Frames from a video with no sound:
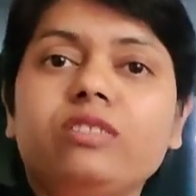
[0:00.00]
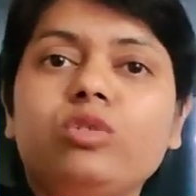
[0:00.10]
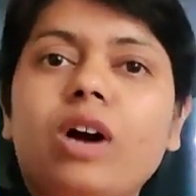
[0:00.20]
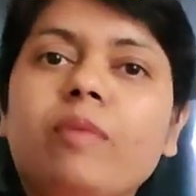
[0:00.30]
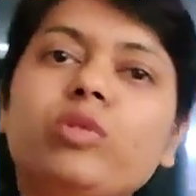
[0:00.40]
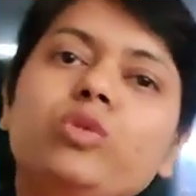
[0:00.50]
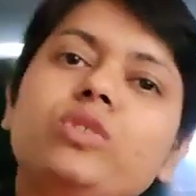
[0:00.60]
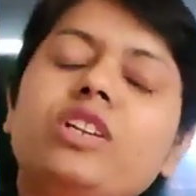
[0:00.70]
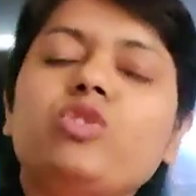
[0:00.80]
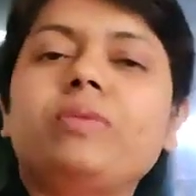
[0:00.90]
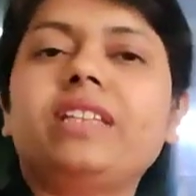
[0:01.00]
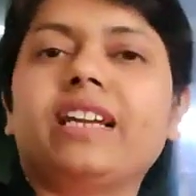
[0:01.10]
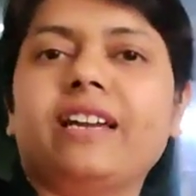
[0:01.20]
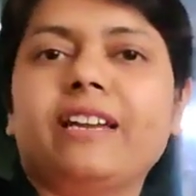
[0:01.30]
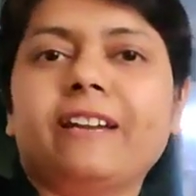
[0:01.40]
तो आपको दूसरा शो भी
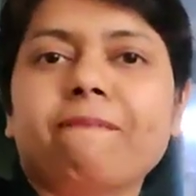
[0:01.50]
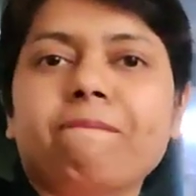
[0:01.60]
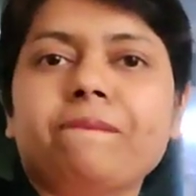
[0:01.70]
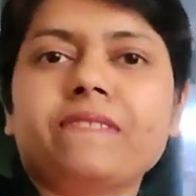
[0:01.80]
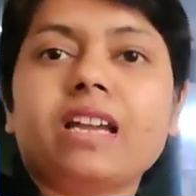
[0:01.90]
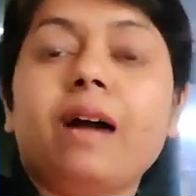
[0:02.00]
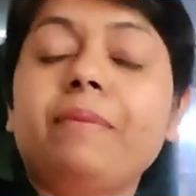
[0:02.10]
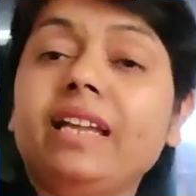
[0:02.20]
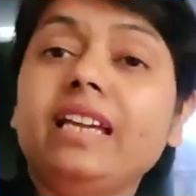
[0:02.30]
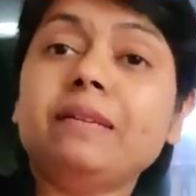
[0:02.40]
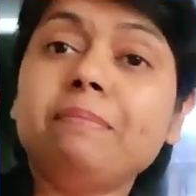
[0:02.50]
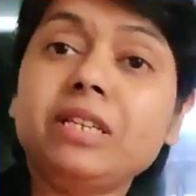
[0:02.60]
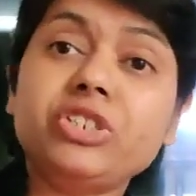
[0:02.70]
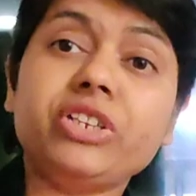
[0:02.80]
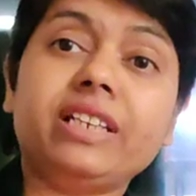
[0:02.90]
देखना है क्या अभी ना
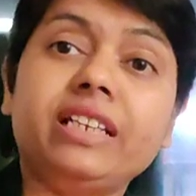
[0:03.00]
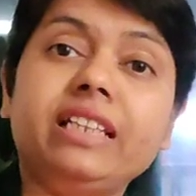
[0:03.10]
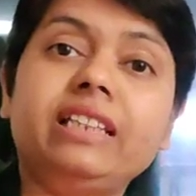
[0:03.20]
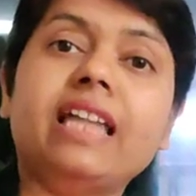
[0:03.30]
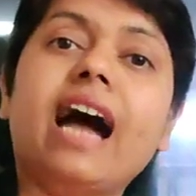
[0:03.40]
इमीजिएटली